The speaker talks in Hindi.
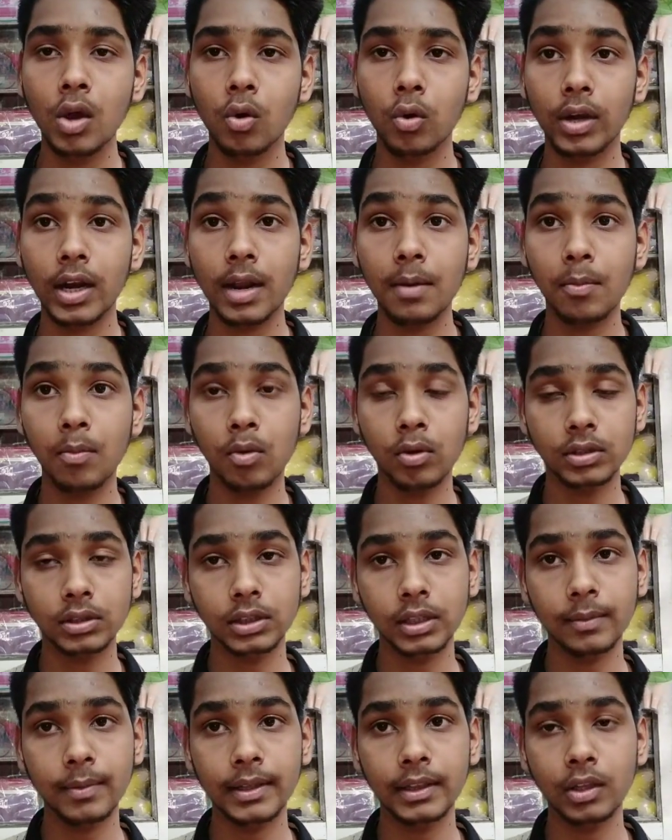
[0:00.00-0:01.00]
और यार बहुत
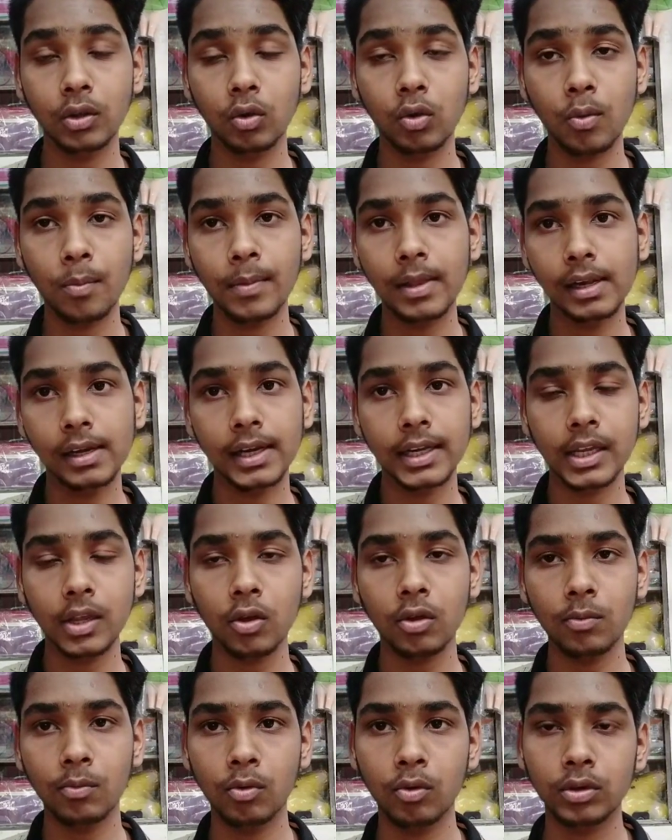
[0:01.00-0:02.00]
से बंदे को मिल रही है
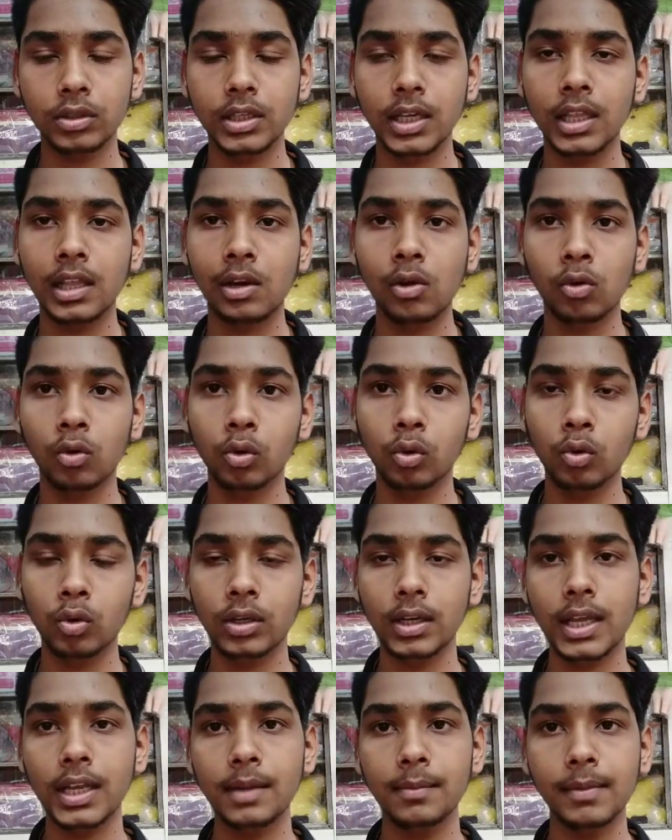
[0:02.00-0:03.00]
और बहुत ज़्यादा लोगों को
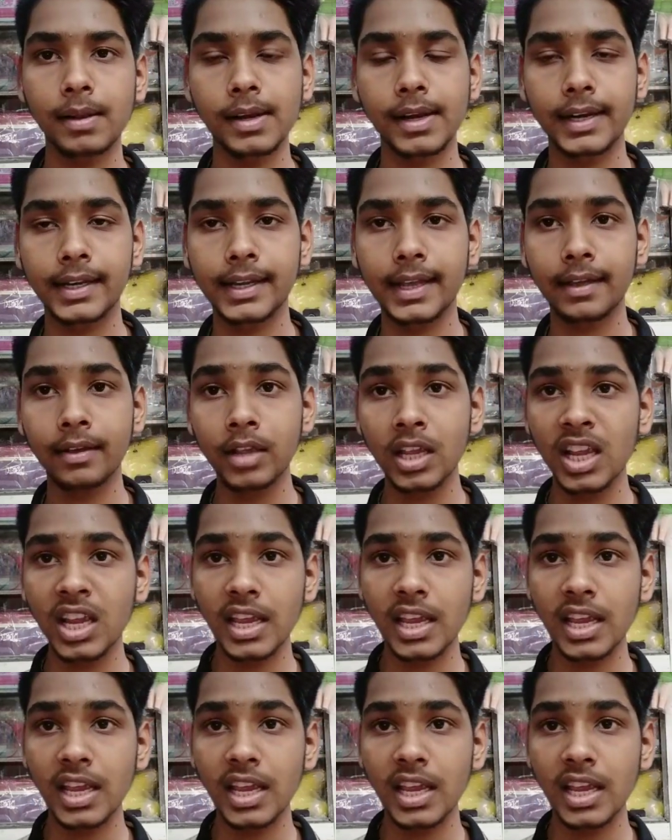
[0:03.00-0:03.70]
नहीं मिल रही है